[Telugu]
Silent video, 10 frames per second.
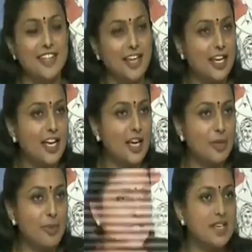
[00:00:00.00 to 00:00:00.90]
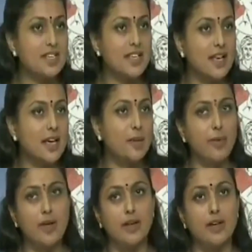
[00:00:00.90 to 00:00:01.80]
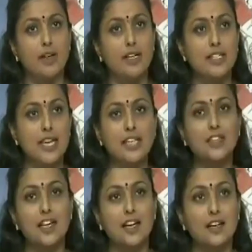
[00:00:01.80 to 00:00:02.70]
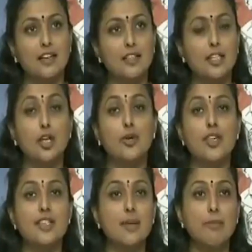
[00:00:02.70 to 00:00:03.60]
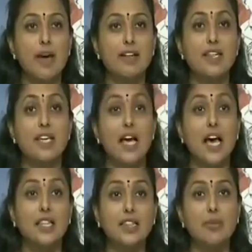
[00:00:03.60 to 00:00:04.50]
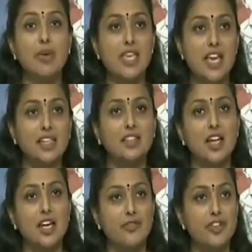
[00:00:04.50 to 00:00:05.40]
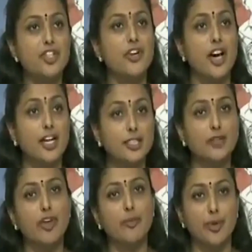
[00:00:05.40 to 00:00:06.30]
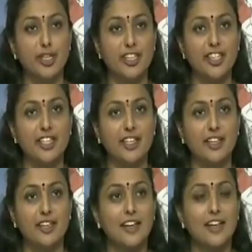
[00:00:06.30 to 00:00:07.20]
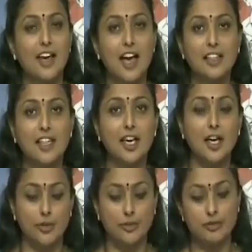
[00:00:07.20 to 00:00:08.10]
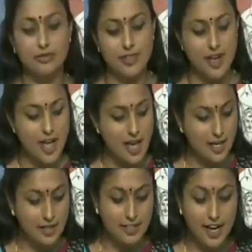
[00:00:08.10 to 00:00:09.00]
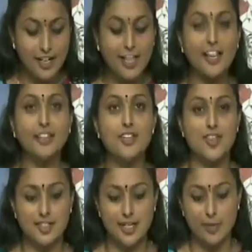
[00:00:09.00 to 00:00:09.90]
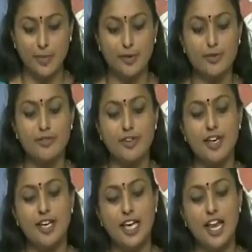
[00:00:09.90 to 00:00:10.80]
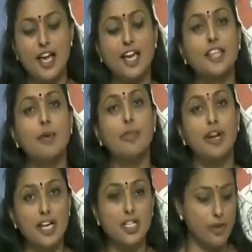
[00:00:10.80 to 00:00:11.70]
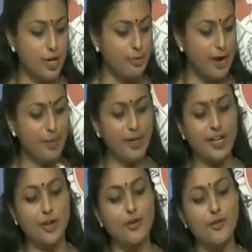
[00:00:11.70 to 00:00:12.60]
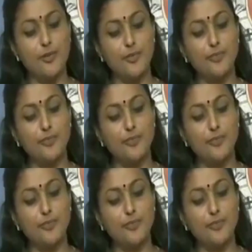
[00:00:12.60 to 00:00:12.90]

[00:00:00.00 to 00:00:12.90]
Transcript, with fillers: జగన్ గారి ప్రజా సంకల్ప యాత్ర తెలుగుదేశం పార్టీకి అంతిమ యాత్ర అన్న విషయం అర్థమైపోయింది గాంధీ గారు దండియాత్ర చేసేటప్పుడు ఎలాగైతే బ్రిటిష్ వాళ్ళు భయపడ్డారో